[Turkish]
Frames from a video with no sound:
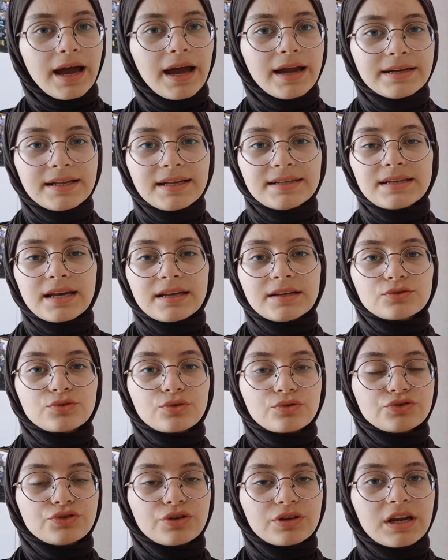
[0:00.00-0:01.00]
Her neyse yani
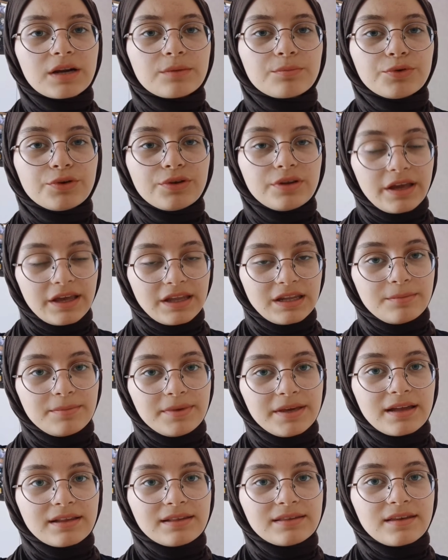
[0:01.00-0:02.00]
sonuç olarak bugün
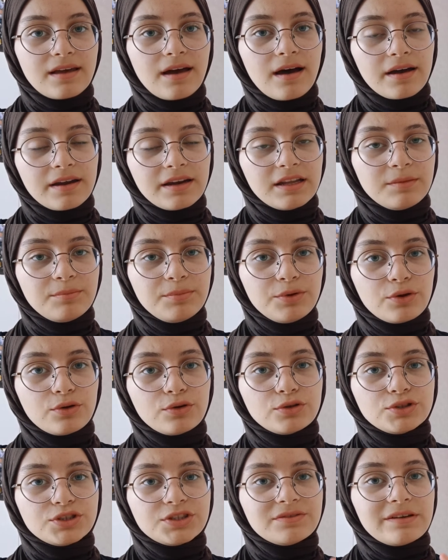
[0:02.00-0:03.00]
edebiyat, tarih, biyoloji
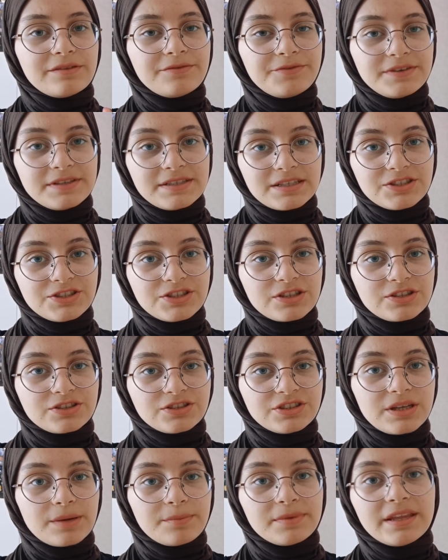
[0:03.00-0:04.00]
biyoloji ve fizik
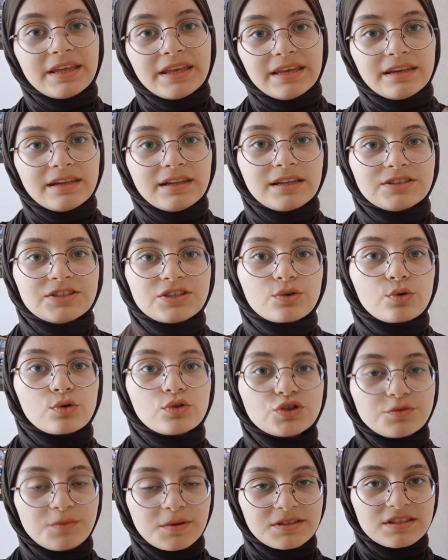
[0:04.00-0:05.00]
çalışacağım. Bir de İngilizce
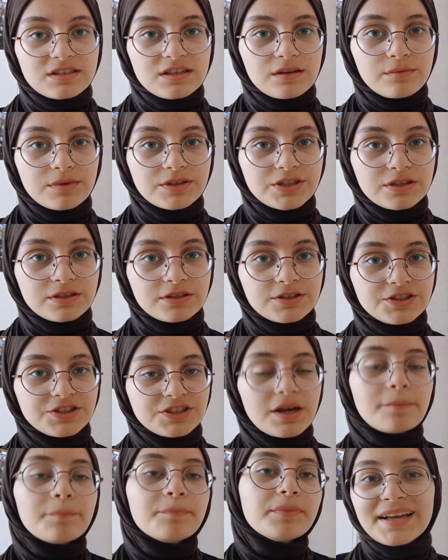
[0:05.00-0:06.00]
konuşma sınavıma
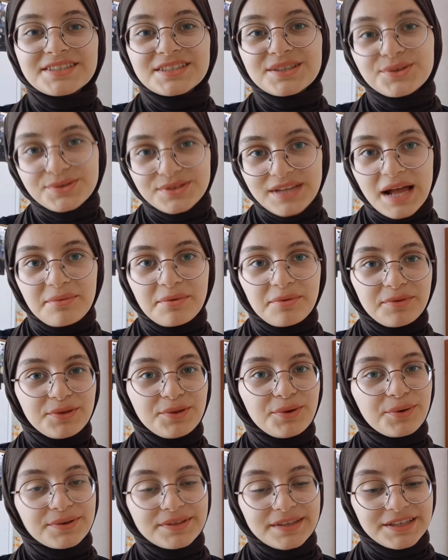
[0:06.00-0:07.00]
çalışacağım. Bence güzel bir
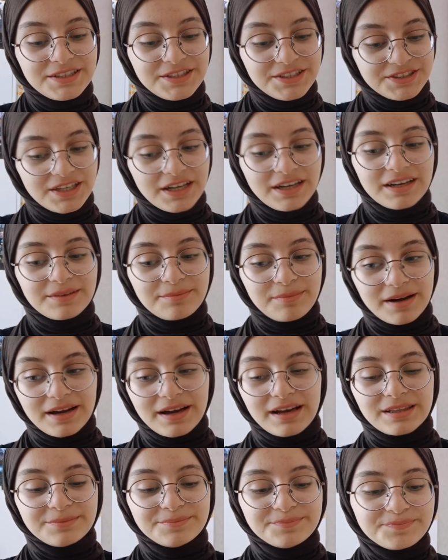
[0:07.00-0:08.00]
video ortaya çıkacak.
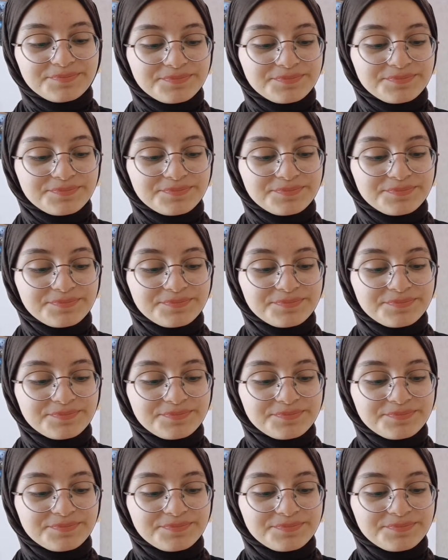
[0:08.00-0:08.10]
Bakalım.